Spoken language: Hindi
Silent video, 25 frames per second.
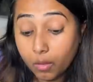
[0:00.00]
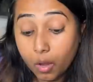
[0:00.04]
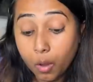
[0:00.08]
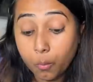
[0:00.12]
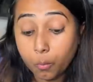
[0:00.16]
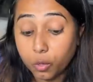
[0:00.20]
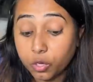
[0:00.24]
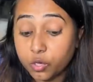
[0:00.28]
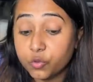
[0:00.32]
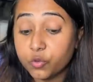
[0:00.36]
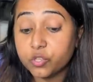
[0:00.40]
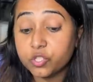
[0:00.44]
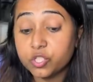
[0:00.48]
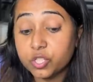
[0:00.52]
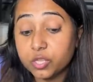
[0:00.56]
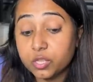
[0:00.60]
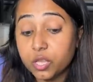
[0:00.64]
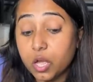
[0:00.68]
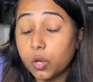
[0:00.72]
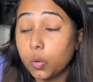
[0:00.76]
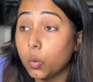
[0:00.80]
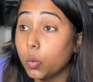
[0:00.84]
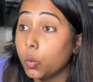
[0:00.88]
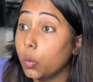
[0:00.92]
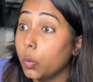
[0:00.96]
बट वो
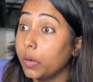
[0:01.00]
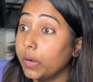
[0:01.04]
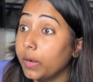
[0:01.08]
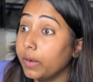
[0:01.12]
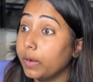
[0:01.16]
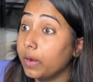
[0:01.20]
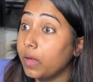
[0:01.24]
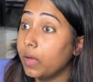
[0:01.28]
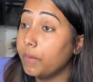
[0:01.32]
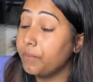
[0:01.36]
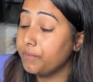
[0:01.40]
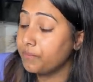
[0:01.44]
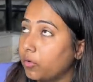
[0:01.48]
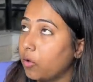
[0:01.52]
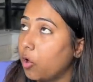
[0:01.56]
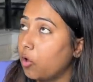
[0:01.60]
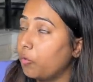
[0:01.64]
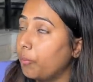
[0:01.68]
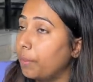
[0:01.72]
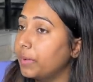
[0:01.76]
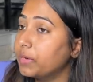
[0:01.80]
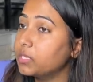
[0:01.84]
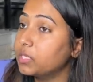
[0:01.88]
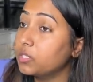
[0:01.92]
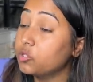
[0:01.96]
जितना कुक हो रहा है ना
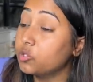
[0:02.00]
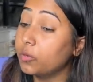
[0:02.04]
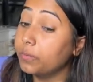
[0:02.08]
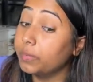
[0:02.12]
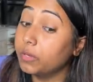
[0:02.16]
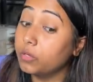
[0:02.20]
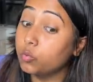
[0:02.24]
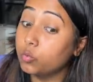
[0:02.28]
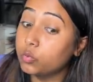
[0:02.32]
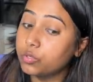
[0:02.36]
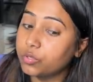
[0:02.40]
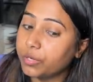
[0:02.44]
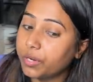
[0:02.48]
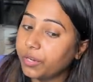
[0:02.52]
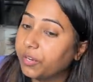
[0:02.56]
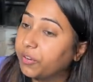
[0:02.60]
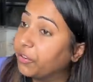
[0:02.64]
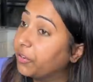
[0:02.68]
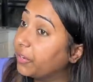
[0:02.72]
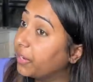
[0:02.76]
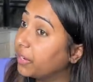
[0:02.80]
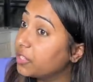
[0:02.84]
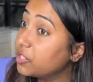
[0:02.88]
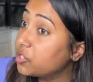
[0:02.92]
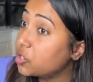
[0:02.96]
ऊपर से जो हमने दूसरे
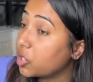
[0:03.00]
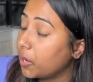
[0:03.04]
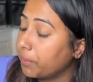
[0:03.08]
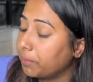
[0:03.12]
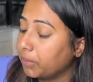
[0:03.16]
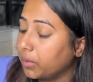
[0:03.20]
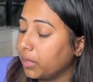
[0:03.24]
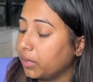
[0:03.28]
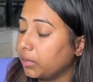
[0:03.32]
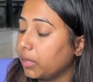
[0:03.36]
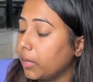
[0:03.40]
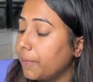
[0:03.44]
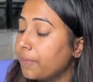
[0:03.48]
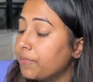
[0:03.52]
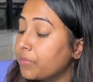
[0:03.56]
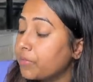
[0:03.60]
इंग्रेडिएंट्स टॉप किए थे